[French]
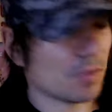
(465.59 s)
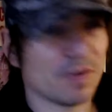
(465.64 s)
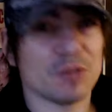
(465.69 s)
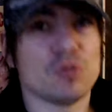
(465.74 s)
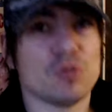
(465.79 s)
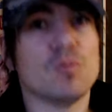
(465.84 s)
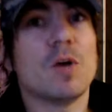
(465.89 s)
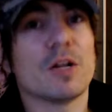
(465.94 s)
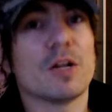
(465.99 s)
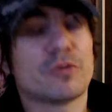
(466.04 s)
enfin
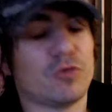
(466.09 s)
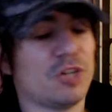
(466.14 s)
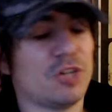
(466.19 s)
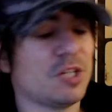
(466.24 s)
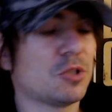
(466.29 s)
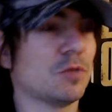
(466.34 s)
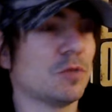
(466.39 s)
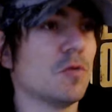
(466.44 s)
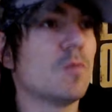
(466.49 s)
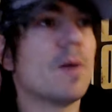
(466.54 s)
du moins un
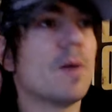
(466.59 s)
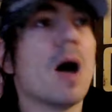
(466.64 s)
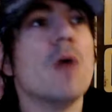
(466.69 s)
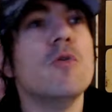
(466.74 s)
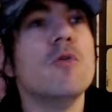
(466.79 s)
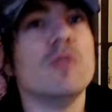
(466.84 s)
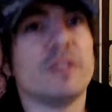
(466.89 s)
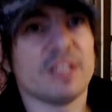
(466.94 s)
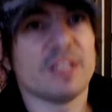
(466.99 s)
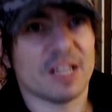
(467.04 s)
sujet qui se veut pas
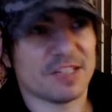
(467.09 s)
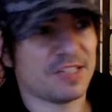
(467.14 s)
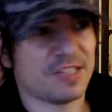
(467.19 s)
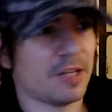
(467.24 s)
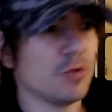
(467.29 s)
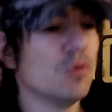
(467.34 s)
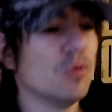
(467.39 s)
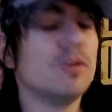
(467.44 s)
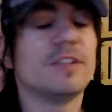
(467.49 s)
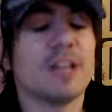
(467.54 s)
ultra
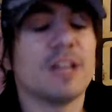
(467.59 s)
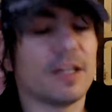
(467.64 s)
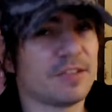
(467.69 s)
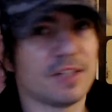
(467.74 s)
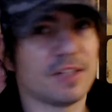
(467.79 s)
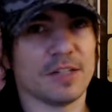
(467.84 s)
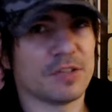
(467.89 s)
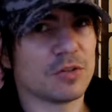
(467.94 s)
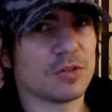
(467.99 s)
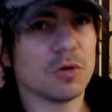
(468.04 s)
sérieux, ultra
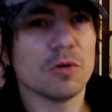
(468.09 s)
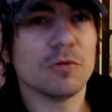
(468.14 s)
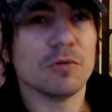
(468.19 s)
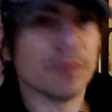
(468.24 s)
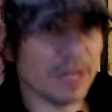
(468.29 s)
stressant,